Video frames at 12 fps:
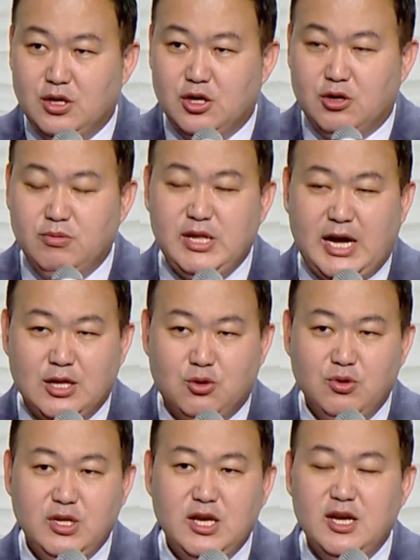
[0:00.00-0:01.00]
여러분
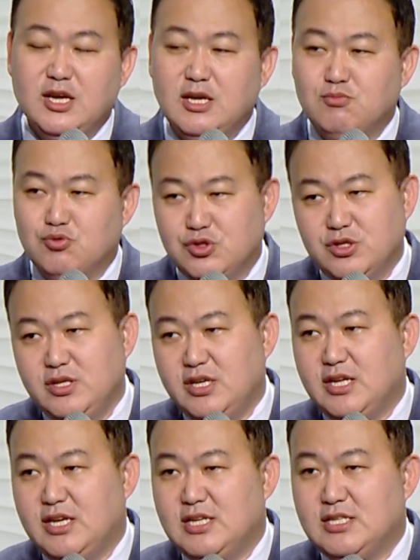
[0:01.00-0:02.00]
아도니아에게 무슨
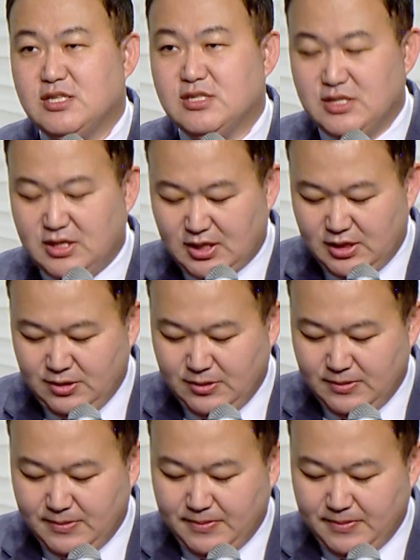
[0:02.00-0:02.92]
일이 있었을까요?